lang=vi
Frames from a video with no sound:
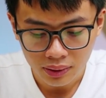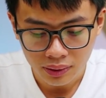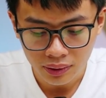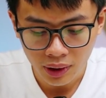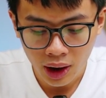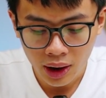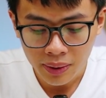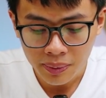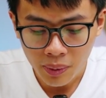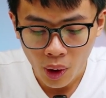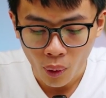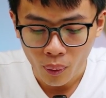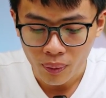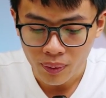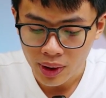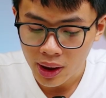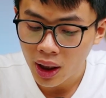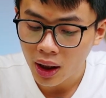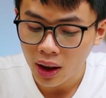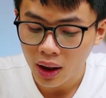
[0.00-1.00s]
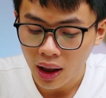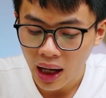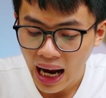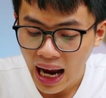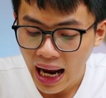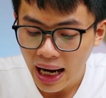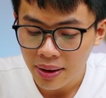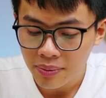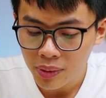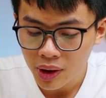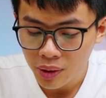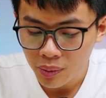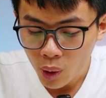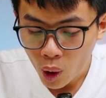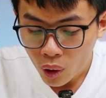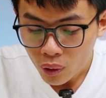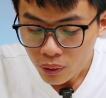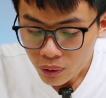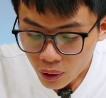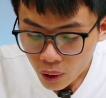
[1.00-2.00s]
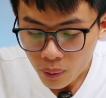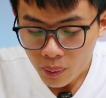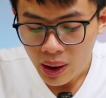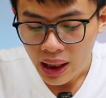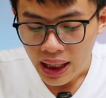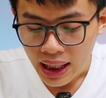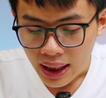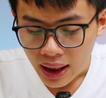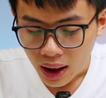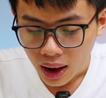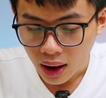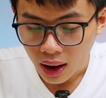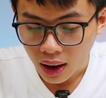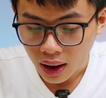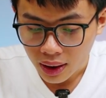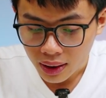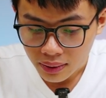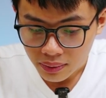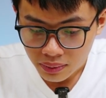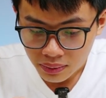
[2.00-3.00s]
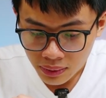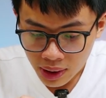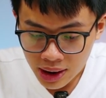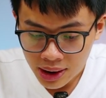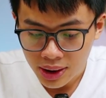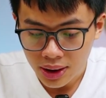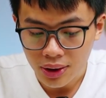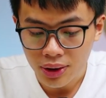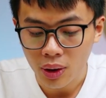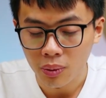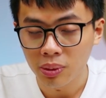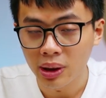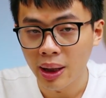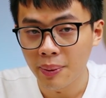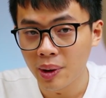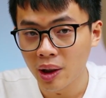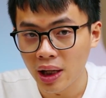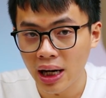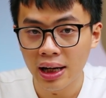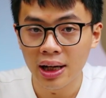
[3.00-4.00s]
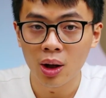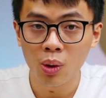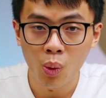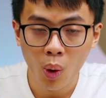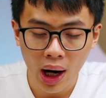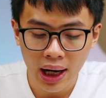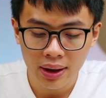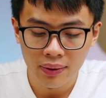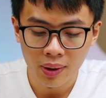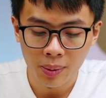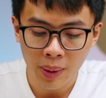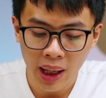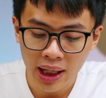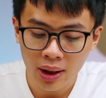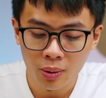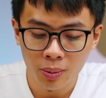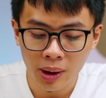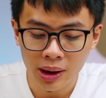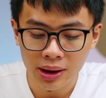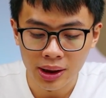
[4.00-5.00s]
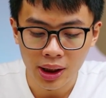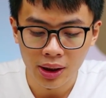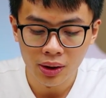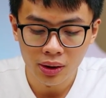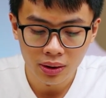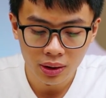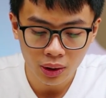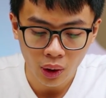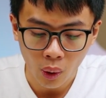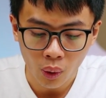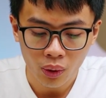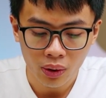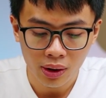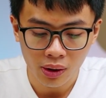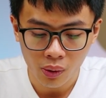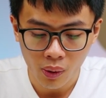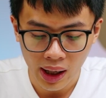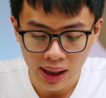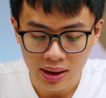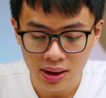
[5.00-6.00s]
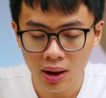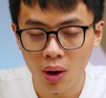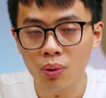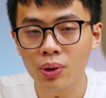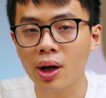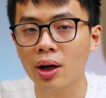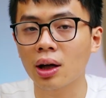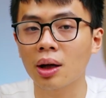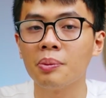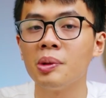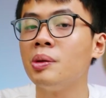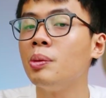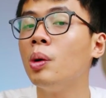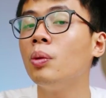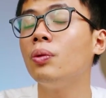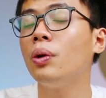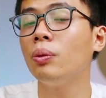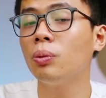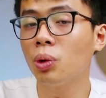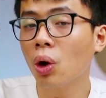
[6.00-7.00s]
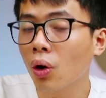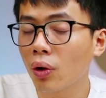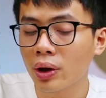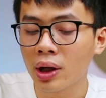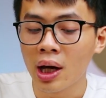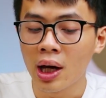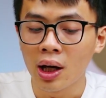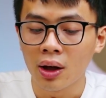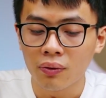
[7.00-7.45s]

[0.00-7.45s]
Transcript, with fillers: Với một giờ hai mươi bốn phút à, mình sử dụng camera để quay và máy của mình chỉ trụ được khoảng sáu giờ năm mươi mốt phút thôi.